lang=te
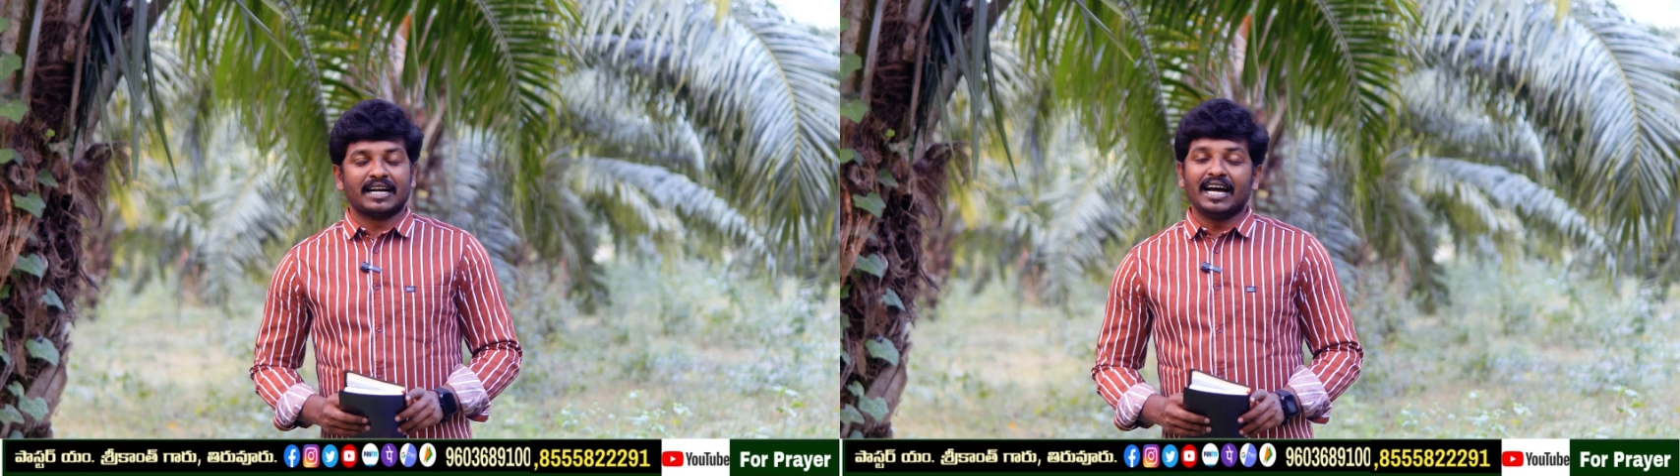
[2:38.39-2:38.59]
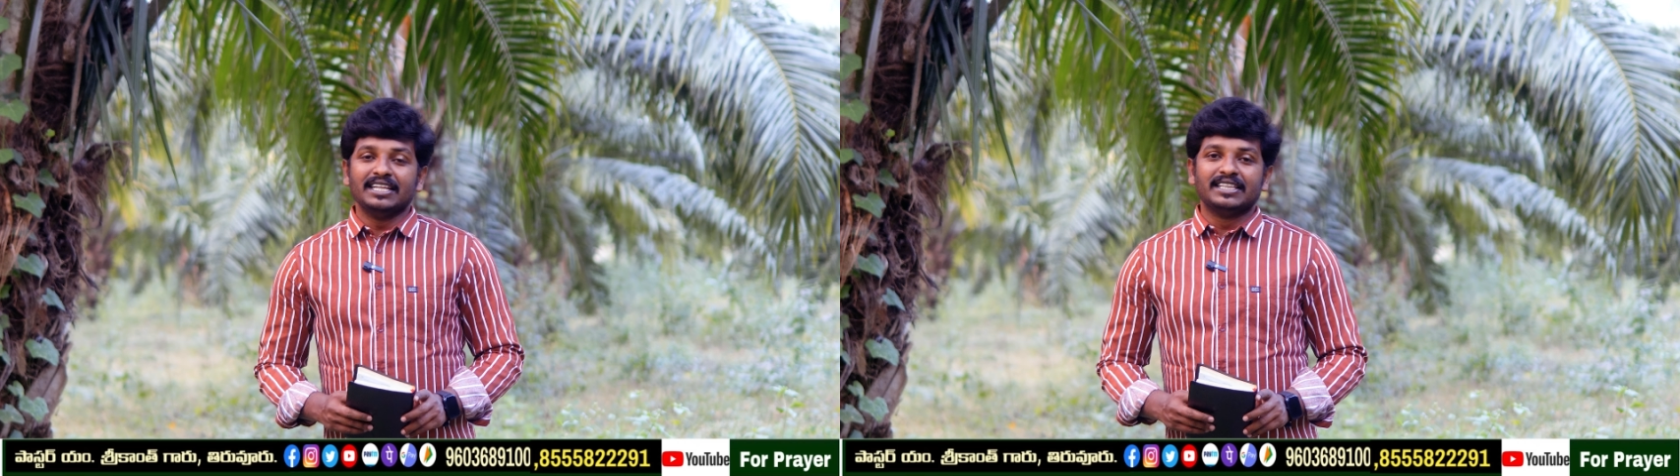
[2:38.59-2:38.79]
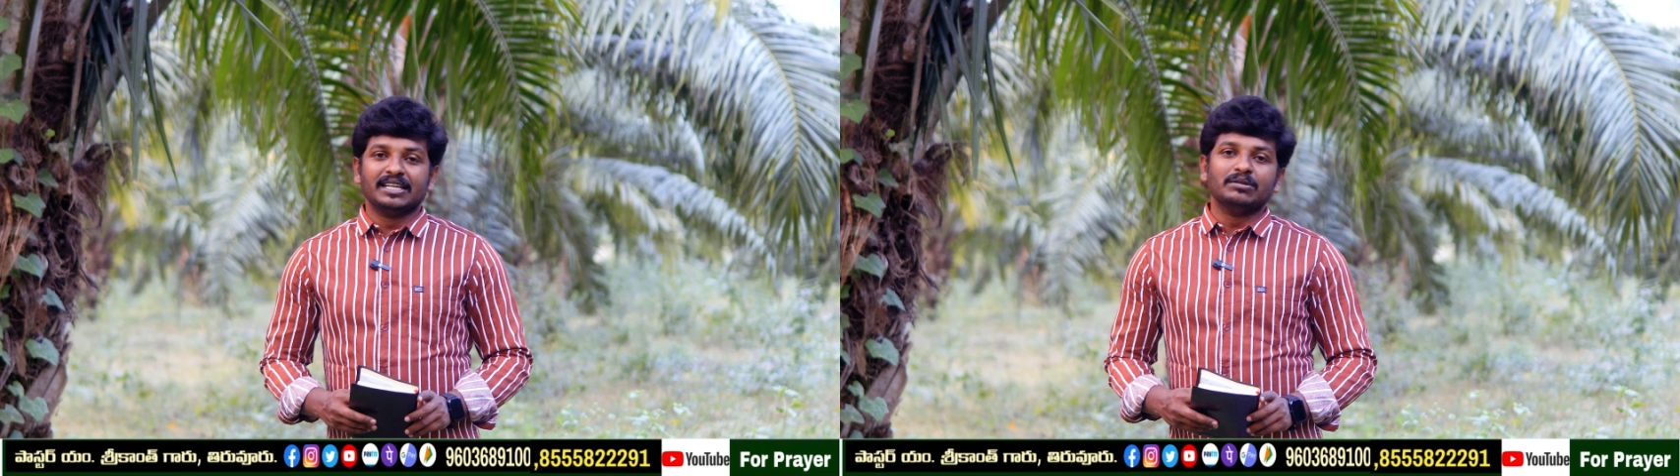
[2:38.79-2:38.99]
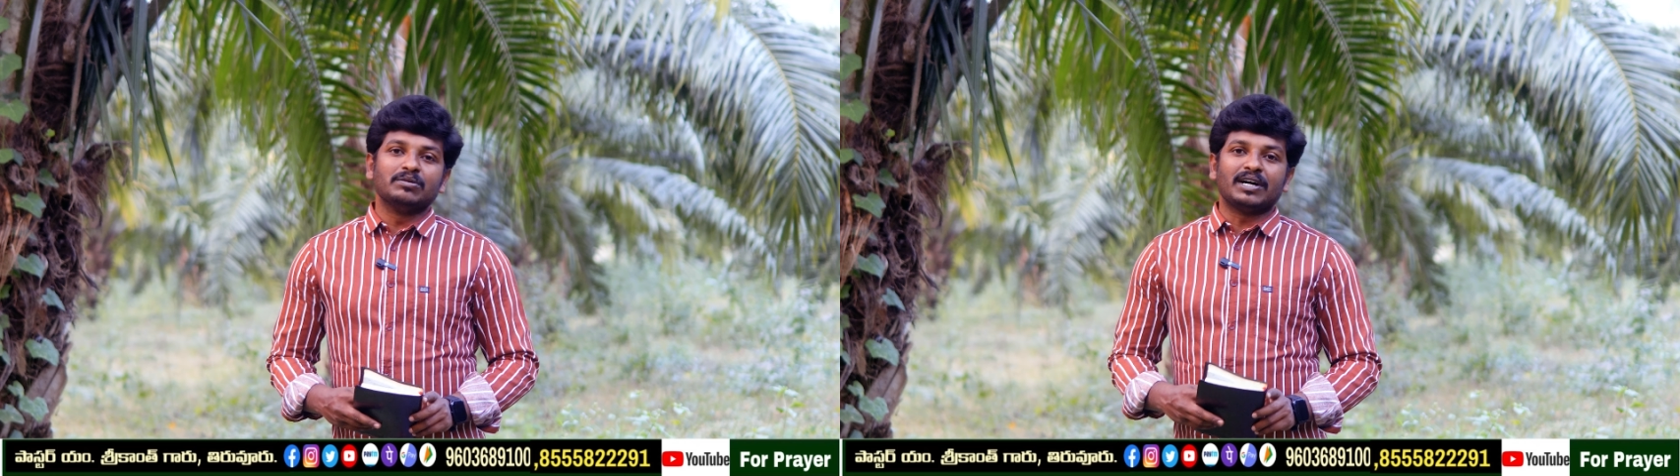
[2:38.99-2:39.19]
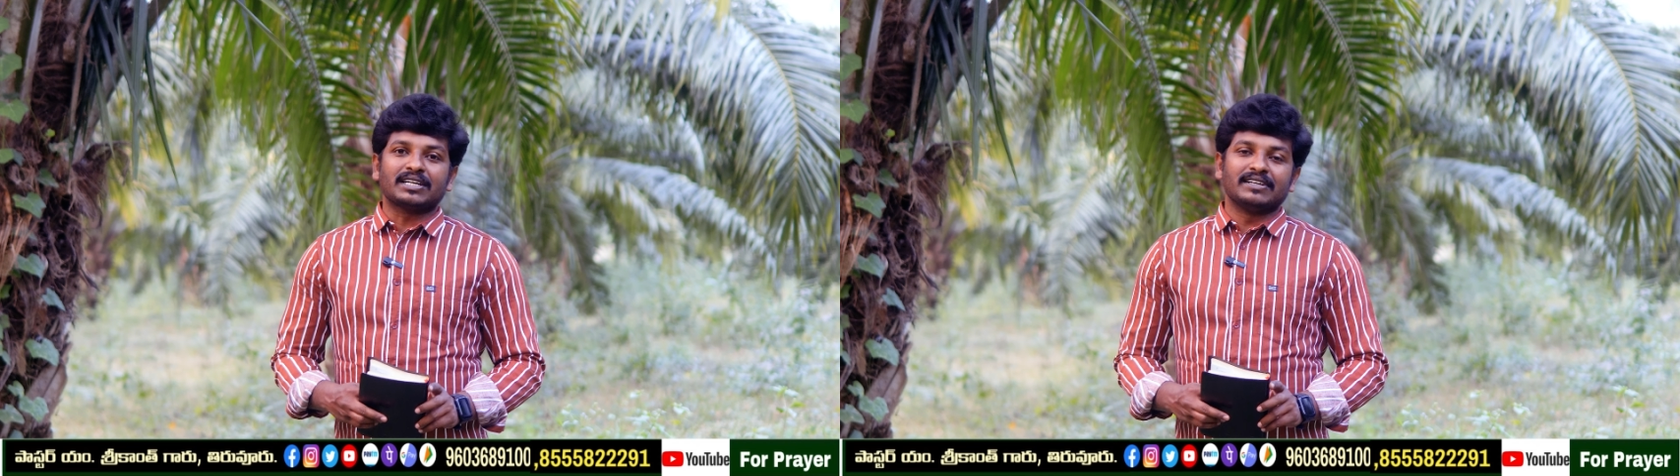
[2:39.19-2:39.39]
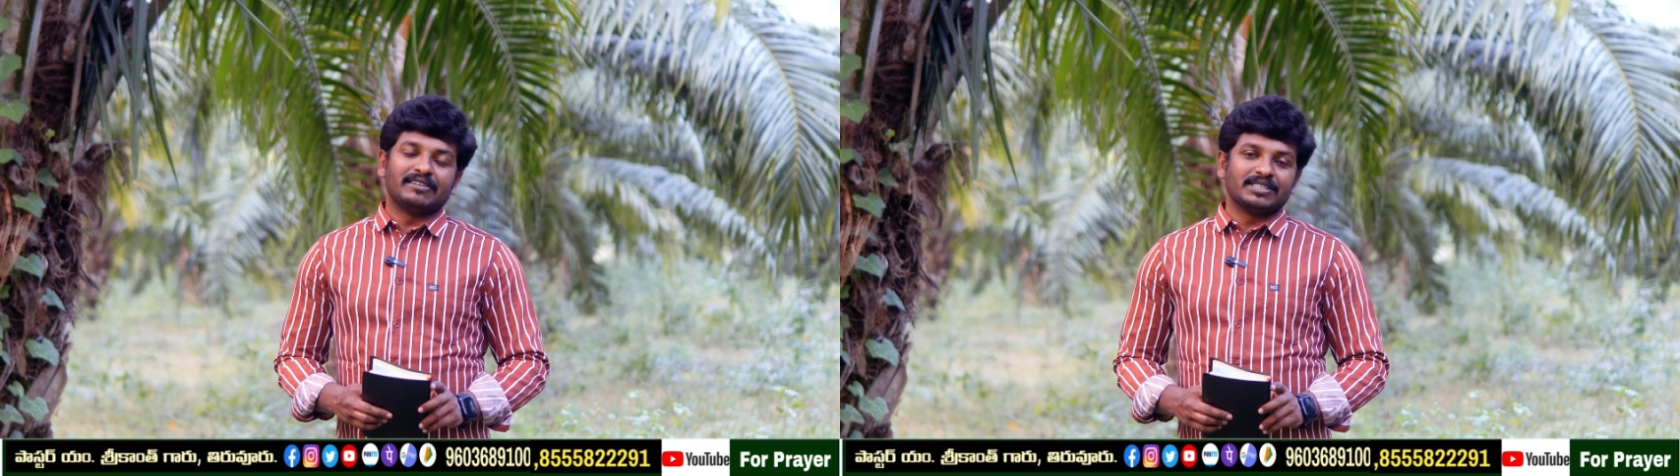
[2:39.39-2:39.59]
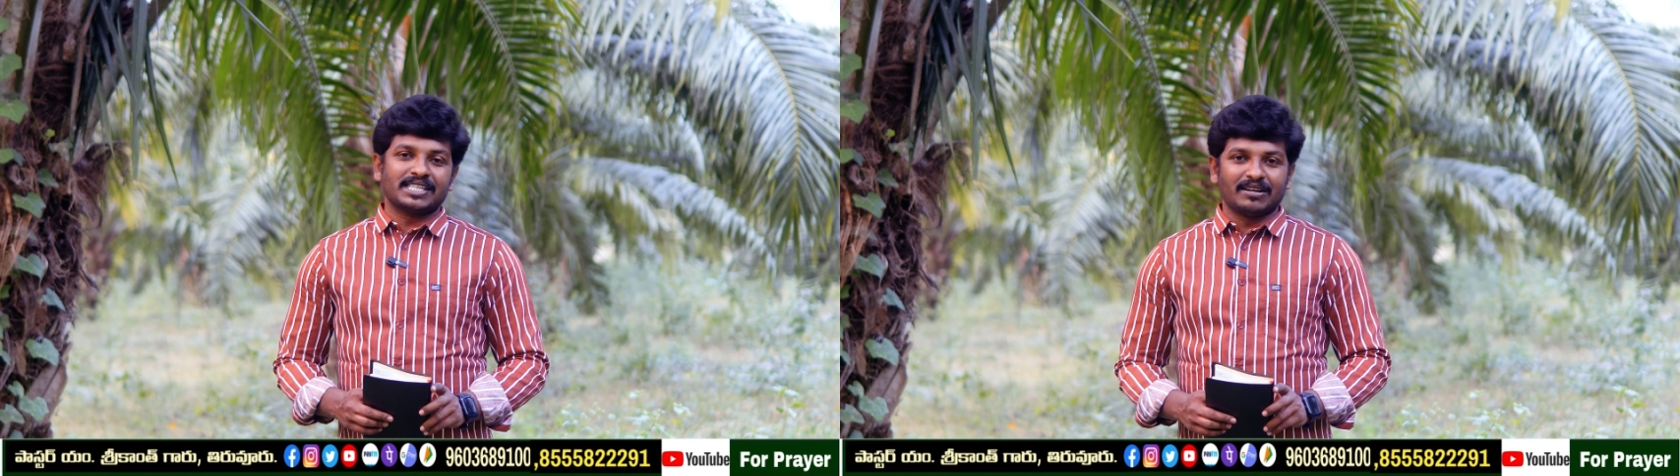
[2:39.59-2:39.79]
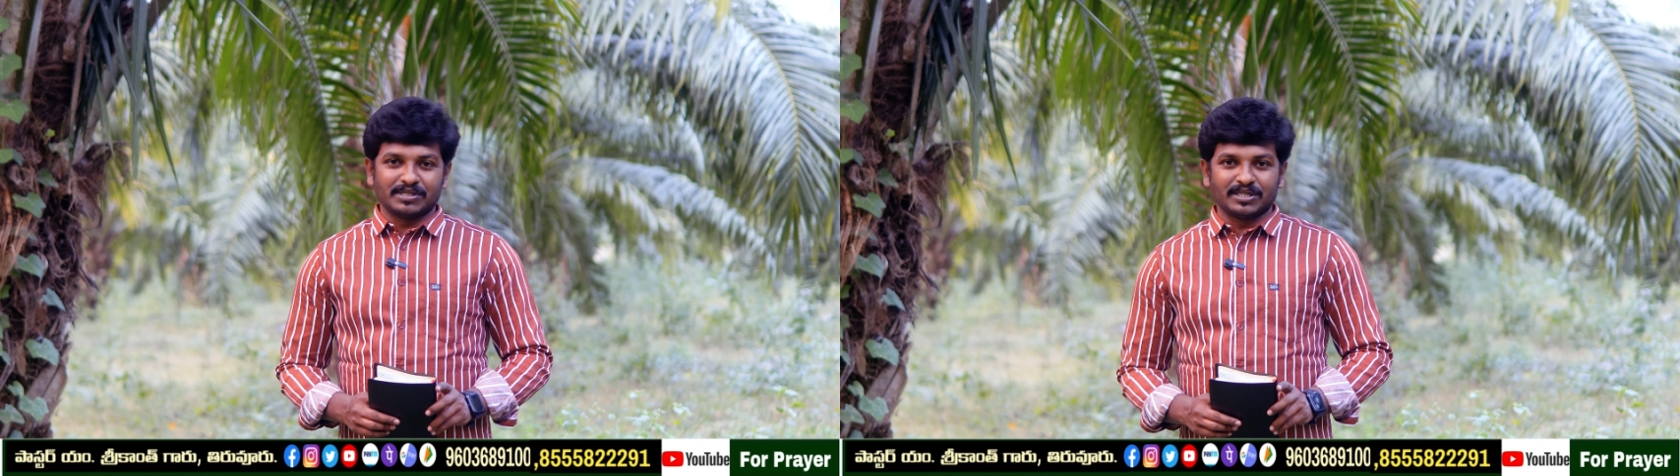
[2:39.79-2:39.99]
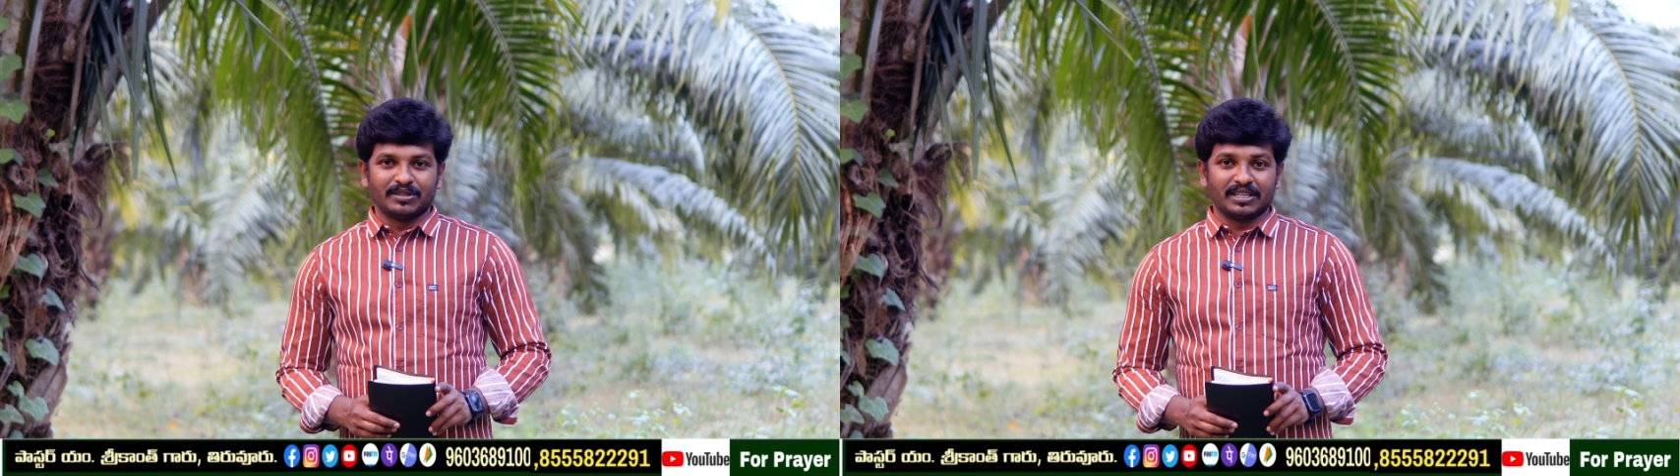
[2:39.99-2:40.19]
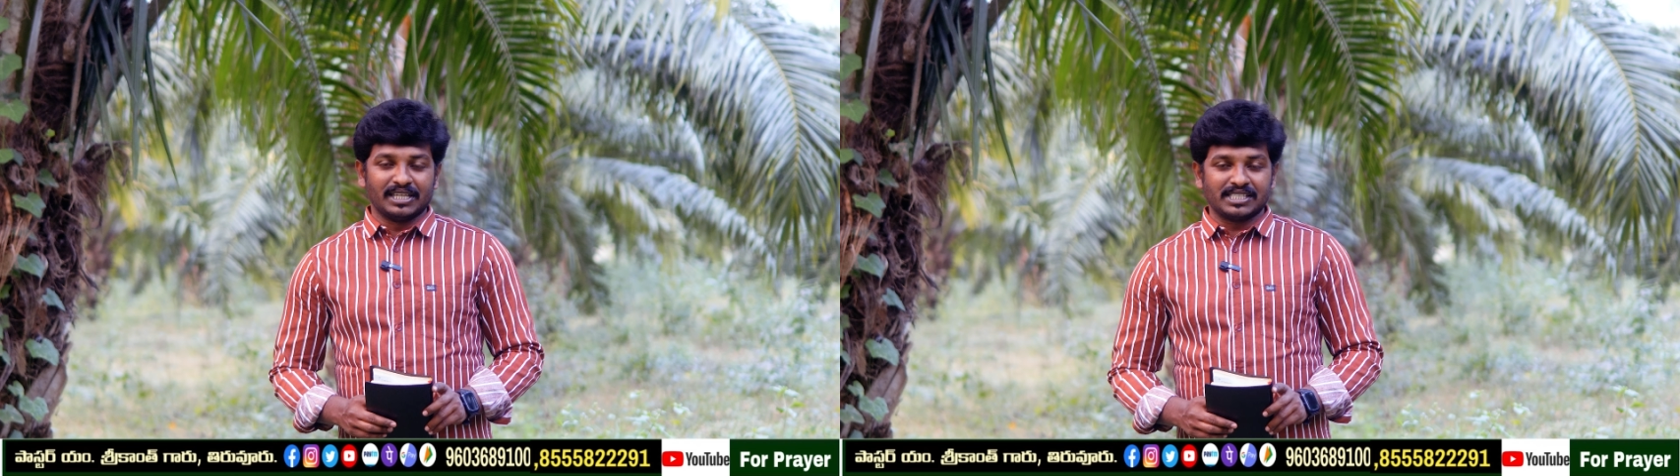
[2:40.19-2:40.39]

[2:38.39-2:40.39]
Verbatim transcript: కానీ దేవుని వాక్యం ఏమైనా సెలవిస్తుందో